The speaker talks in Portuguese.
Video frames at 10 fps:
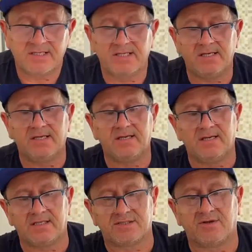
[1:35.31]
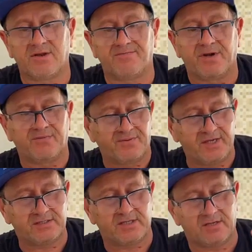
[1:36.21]
que a senhora
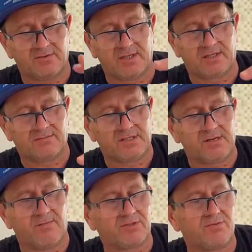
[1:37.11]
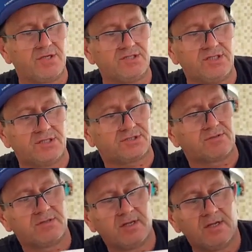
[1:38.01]
prefeita, a Luana, minha irmã do ministro,